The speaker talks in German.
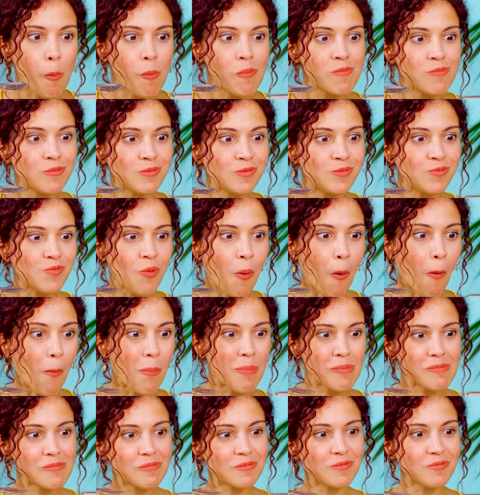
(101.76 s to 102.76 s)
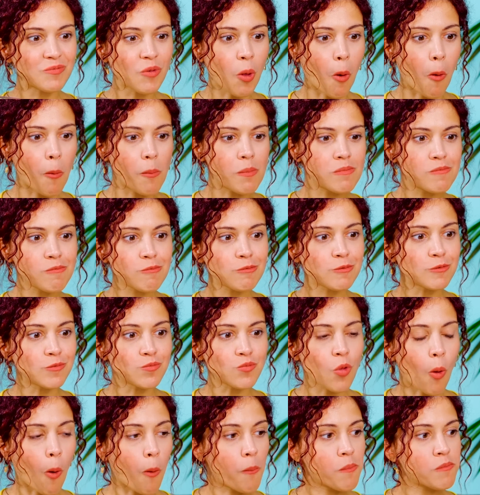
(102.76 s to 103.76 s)
Oh, das ist schon mein viertes Video in
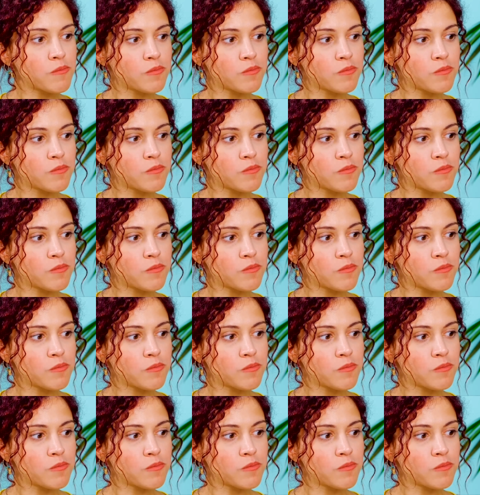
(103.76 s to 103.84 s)
Folge.